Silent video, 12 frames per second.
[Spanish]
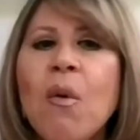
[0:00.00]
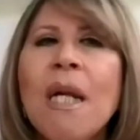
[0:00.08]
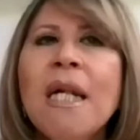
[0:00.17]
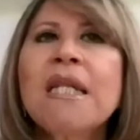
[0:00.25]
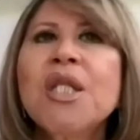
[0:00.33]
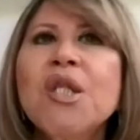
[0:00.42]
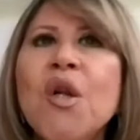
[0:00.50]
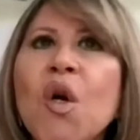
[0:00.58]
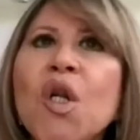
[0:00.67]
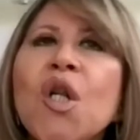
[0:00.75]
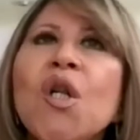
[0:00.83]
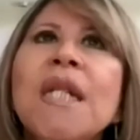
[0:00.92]
¿cuáles
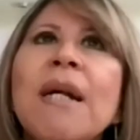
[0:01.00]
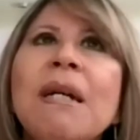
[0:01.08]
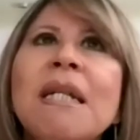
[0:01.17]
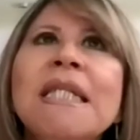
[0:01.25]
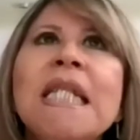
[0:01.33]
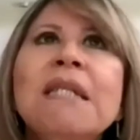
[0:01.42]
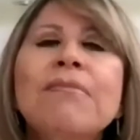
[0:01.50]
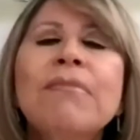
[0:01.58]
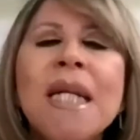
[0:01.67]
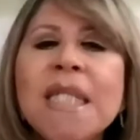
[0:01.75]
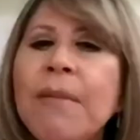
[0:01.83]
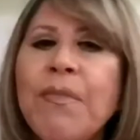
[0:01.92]
son los avances
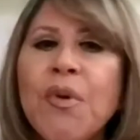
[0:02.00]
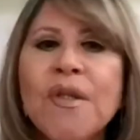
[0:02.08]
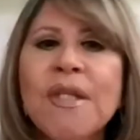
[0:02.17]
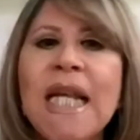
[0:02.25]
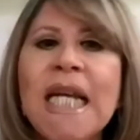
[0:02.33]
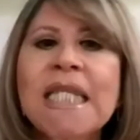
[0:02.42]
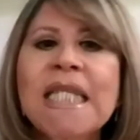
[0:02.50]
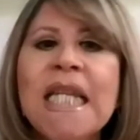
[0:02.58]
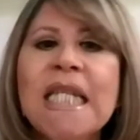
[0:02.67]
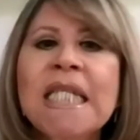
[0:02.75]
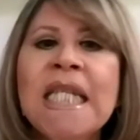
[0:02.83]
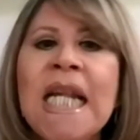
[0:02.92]
más
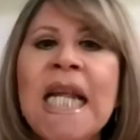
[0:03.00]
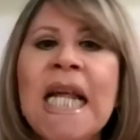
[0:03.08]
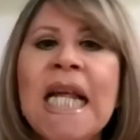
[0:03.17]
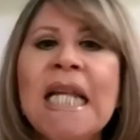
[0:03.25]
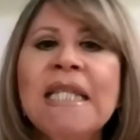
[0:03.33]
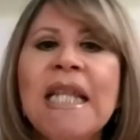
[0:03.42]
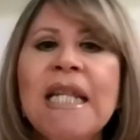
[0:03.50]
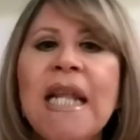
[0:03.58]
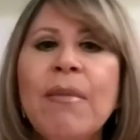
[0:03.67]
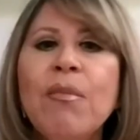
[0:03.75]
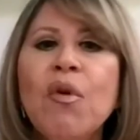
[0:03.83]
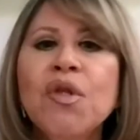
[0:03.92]
importantes que
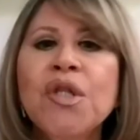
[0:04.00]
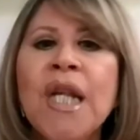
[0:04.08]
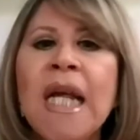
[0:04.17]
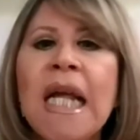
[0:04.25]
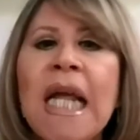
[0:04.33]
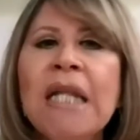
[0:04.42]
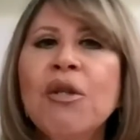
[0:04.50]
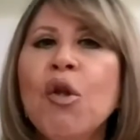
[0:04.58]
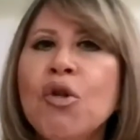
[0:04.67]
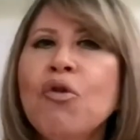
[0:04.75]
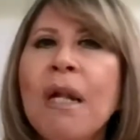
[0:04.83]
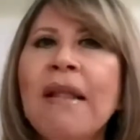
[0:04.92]
tenemos en
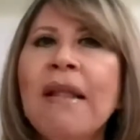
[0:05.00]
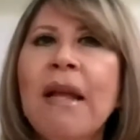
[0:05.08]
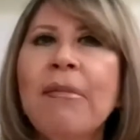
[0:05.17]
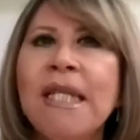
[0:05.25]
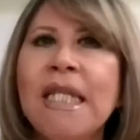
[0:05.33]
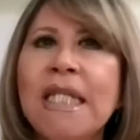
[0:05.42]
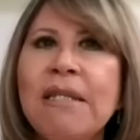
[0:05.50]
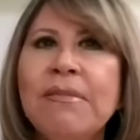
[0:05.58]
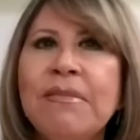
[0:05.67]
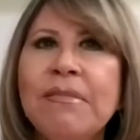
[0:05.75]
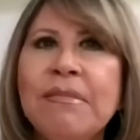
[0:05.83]
torno a la diabetes?